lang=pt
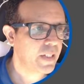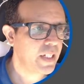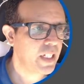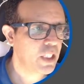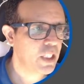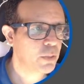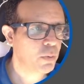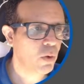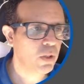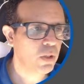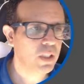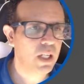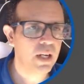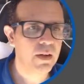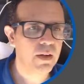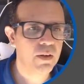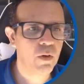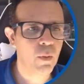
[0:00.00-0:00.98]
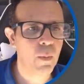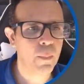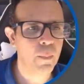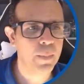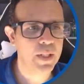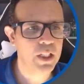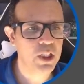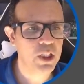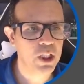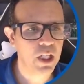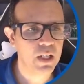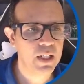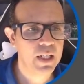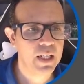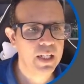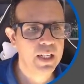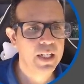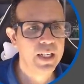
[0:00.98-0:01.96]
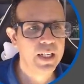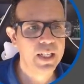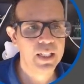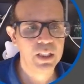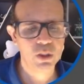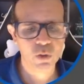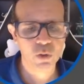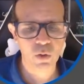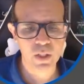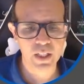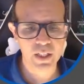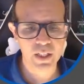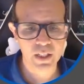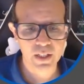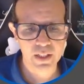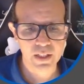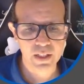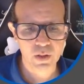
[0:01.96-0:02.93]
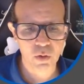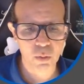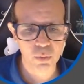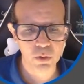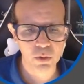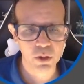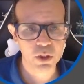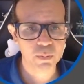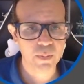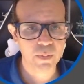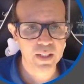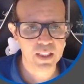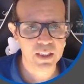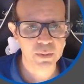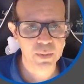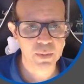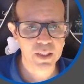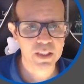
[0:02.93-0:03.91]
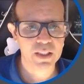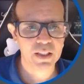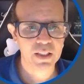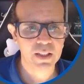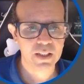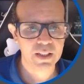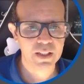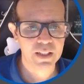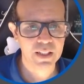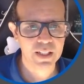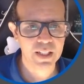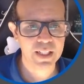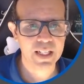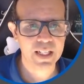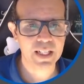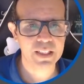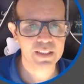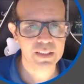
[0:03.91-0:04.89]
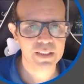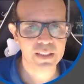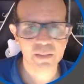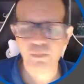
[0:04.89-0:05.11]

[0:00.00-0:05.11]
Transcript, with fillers: exportar como PNG e escolher como displacement. Clicar em sim.